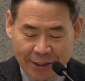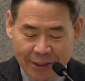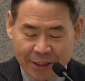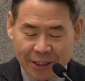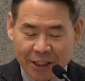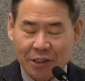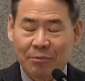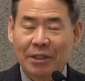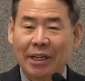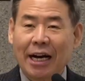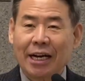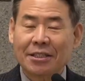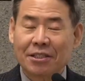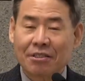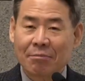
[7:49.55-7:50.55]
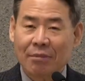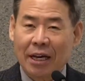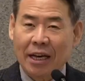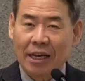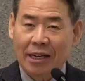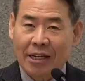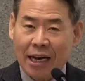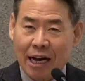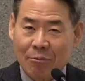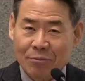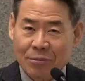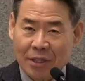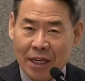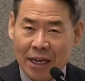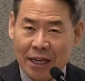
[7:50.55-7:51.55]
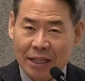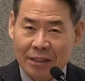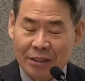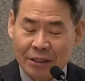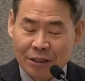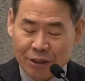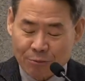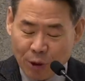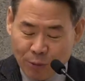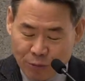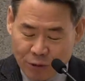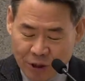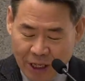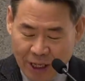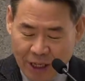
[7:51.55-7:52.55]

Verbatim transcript: 여러분 가슴에 감사가 늘 머물게